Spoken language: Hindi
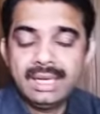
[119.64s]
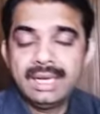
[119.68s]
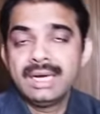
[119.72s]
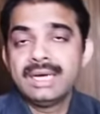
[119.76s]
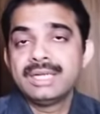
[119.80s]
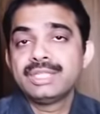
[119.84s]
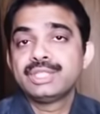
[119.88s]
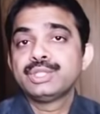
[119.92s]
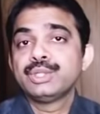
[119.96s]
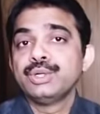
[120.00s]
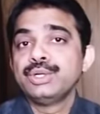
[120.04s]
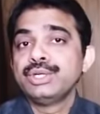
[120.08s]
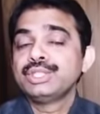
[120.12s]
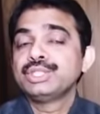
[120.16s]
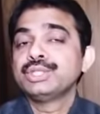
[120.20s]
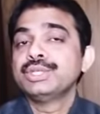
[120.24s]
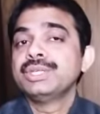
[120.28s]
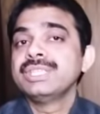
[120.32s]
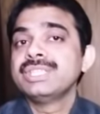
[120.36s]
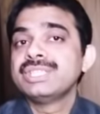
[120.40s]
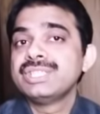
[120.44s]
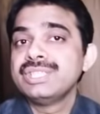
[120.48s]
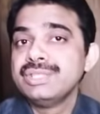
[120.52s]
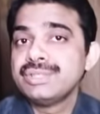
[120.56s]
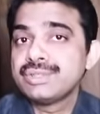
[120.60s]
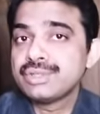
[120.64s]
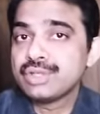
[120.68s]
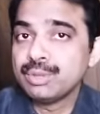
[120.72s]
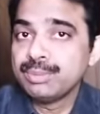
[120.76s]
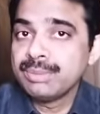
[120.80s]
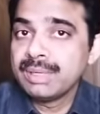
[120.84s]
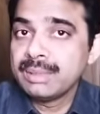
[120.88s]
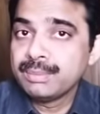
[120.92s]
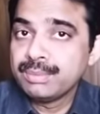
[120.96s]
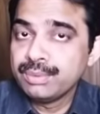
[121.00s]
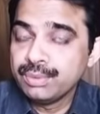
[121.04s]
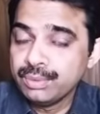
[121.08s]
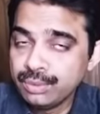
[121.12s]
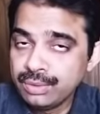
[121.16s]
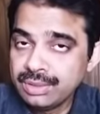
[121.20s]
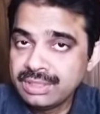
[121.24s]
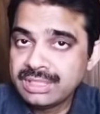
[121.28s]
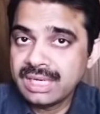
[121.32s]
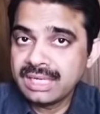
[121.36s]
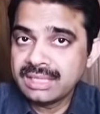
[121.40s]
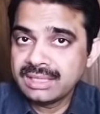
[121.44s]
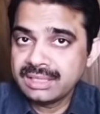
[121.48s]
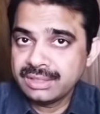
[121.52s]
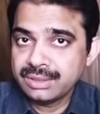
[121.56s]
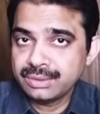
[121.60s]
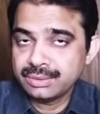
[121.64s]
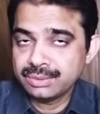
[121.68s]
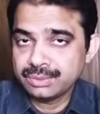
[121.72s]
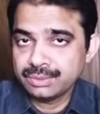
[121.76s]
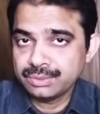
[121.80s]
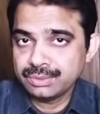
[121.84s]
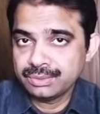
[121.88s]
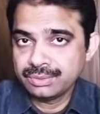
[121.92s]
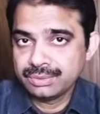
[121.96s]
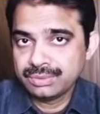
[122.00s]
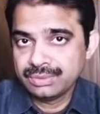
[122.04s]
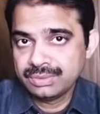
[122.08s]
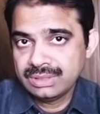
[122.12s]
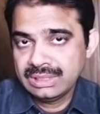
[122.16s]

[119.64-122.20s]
हर छोटी छोटी चीज़ को मैं भूल जाती हूँ